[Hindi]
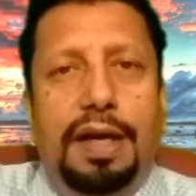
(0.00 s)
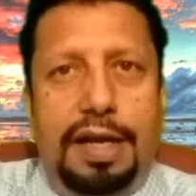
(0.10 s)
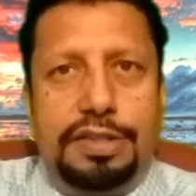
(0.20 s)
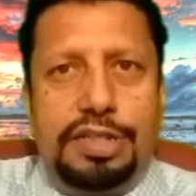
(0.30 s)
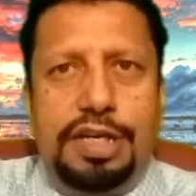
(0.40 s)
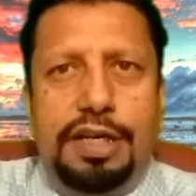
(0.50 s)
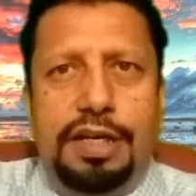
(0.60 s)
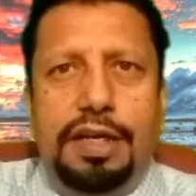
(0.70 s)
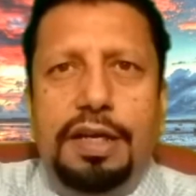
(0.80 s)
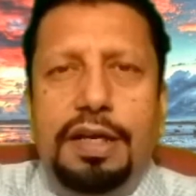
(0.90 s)
अच्छी
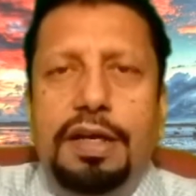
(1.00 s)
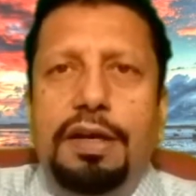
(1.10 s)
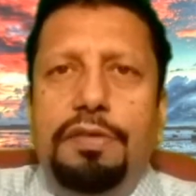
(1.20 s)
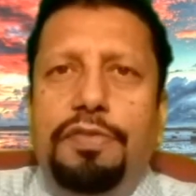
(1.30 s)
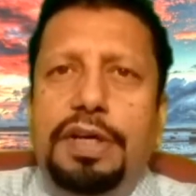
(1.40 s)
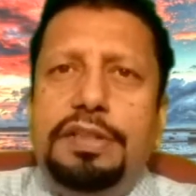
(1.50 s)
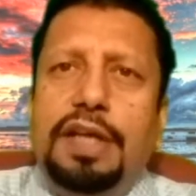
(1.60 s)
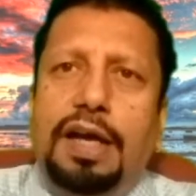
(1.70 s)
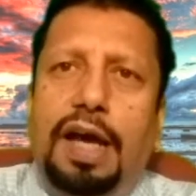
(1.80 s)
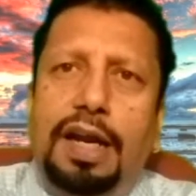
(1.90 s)
व
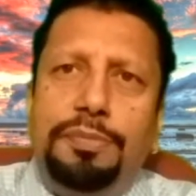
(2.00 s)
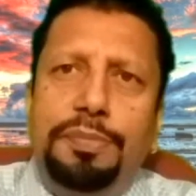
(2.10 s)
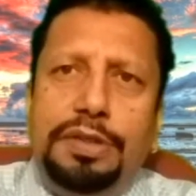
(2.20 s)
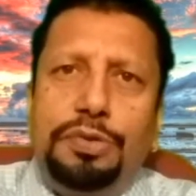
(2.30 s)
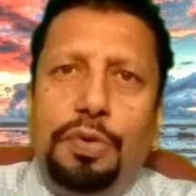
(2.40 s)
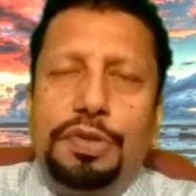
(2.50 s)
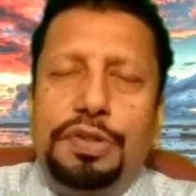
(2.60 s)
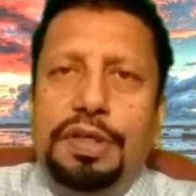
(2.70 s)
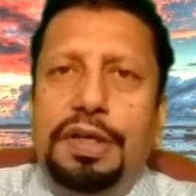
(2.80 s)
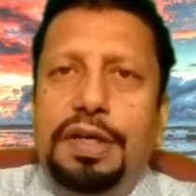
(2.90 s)
सकारात्मक
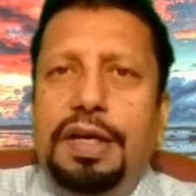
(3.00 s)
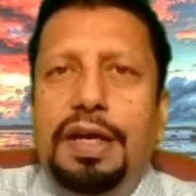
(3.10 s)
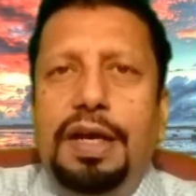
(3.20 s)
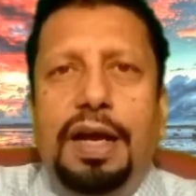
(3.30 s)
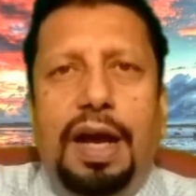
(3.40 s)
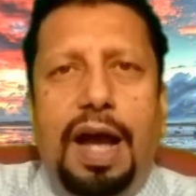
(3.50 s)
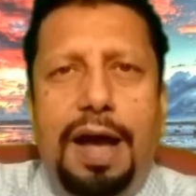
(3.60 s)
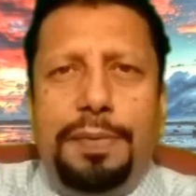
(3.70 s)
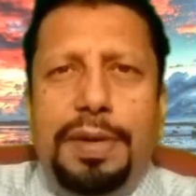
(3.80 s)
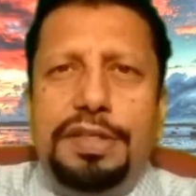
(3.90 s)
सोच आपके